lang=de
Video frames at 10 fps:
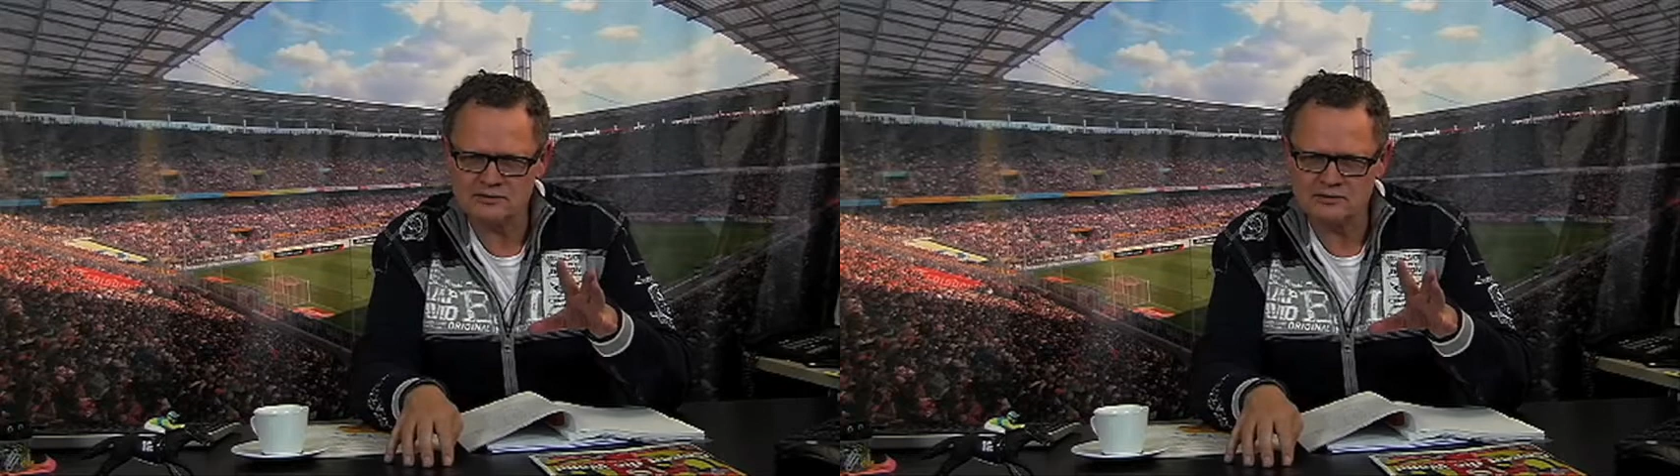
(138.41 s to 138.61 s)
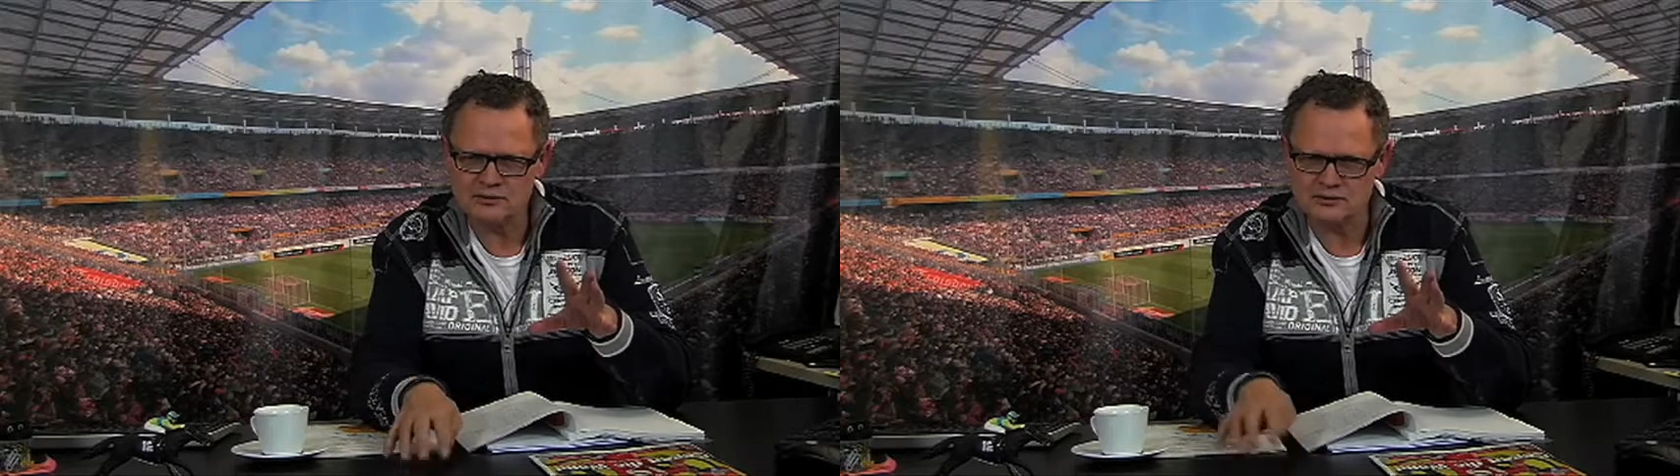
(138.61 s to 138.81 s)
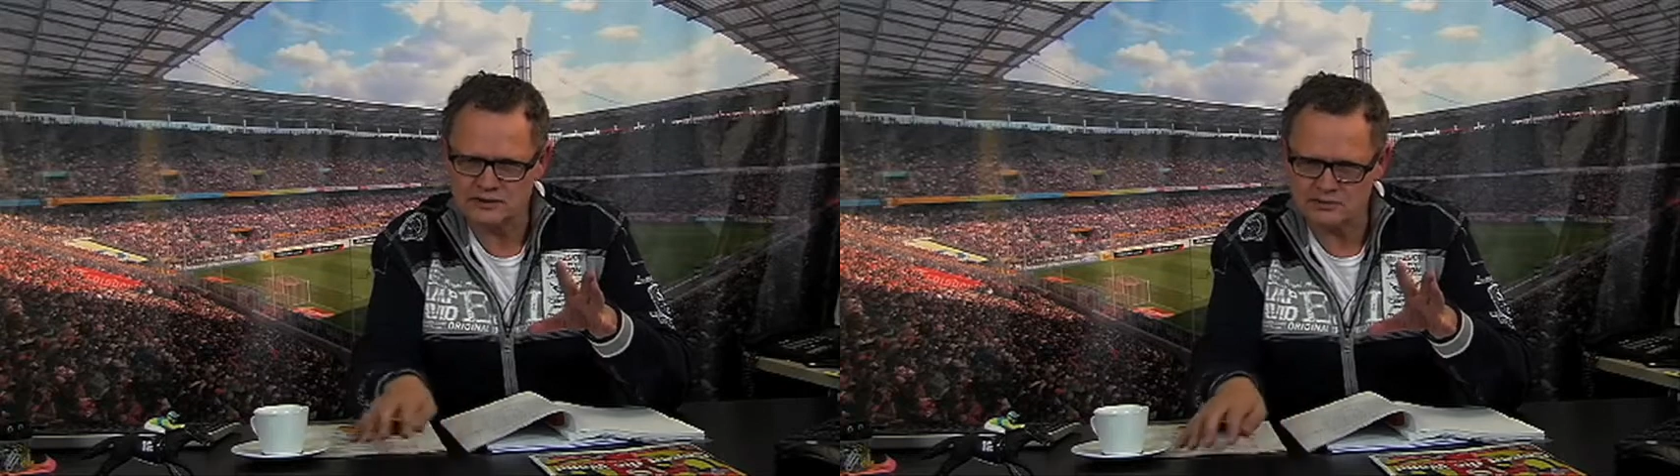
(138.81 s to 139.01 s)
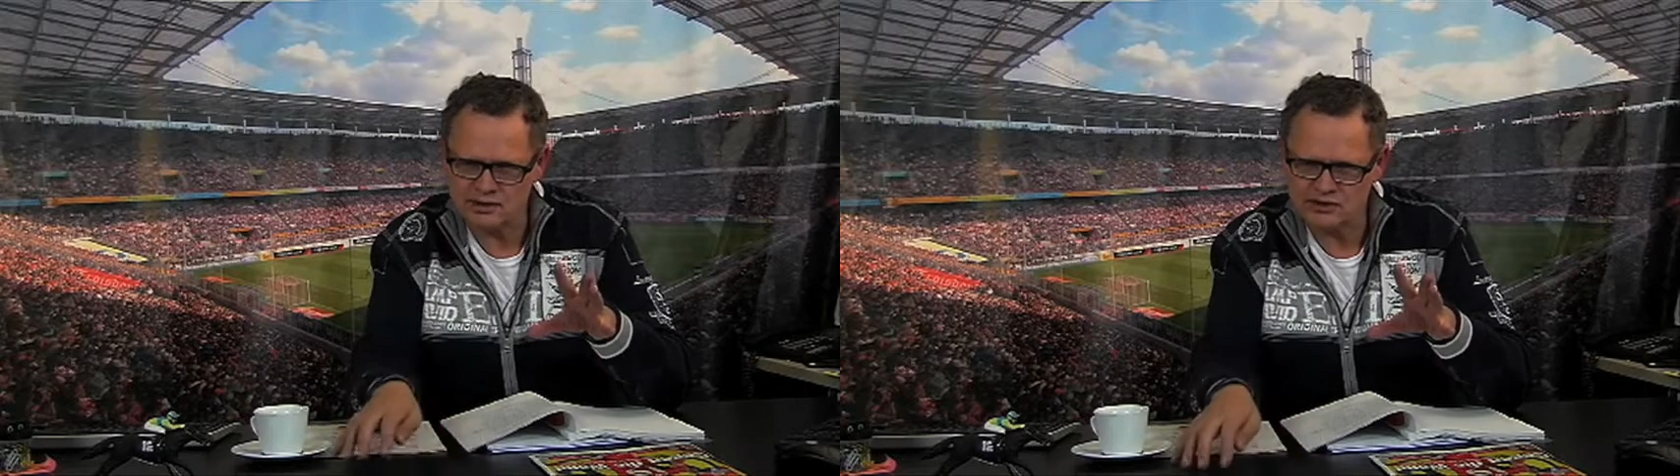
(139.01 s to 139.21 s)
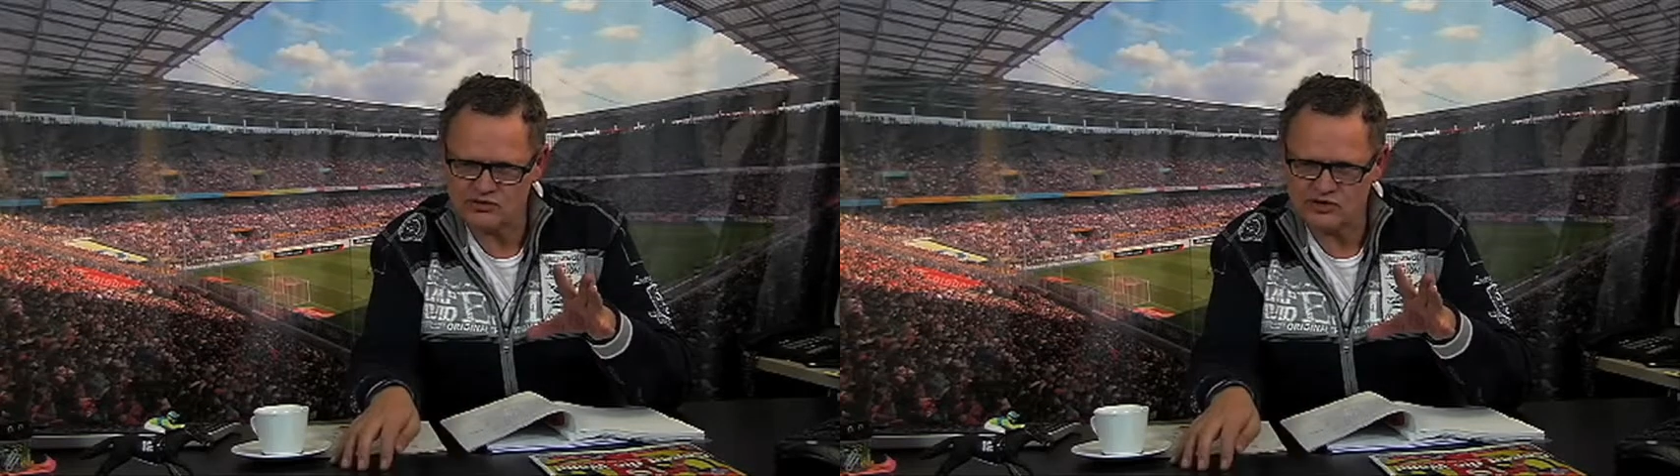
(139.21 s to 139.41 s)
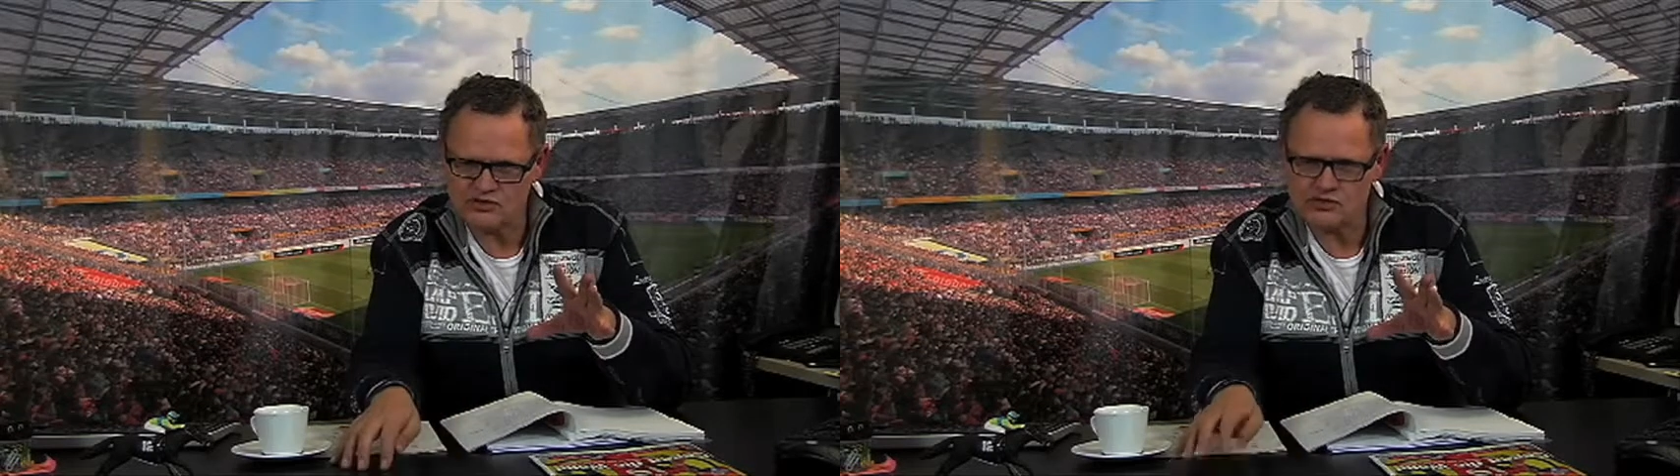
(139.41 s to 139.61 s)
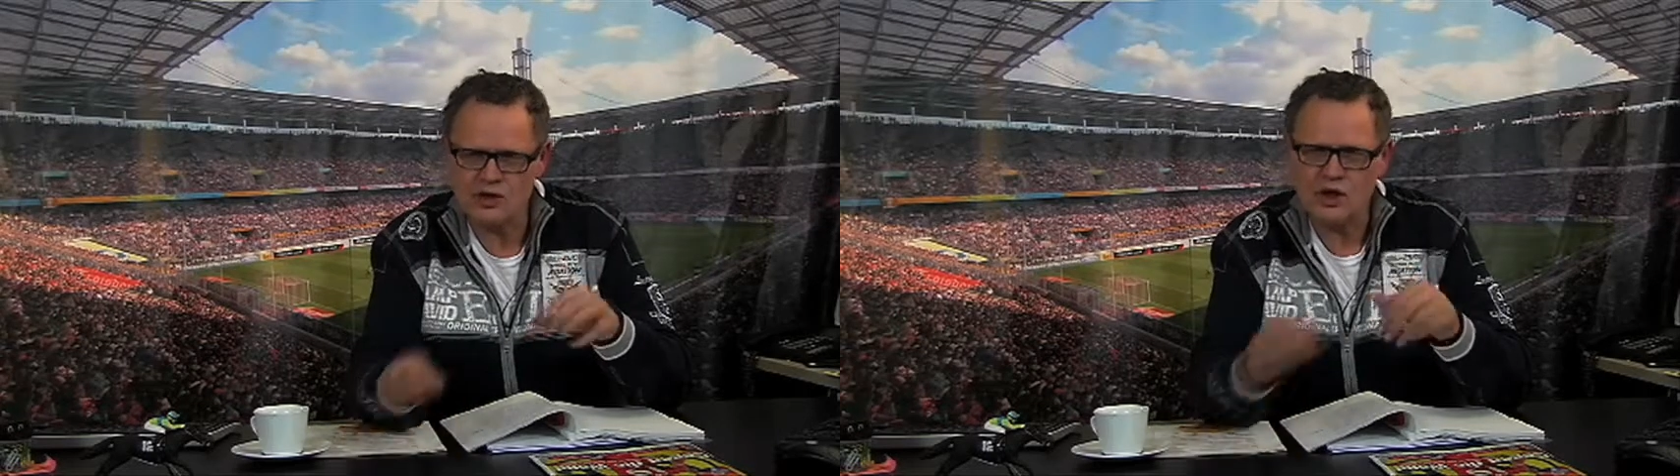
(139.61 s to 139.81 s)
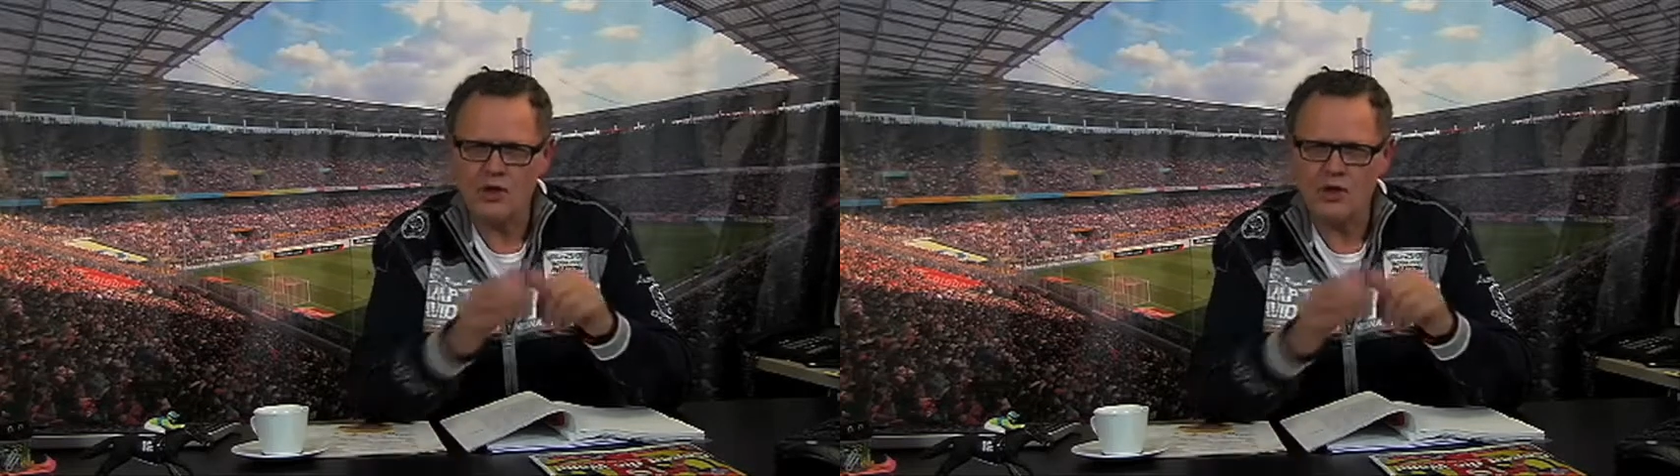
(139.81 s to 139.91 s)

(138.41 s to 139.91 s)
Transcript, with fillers: oder die Playstation,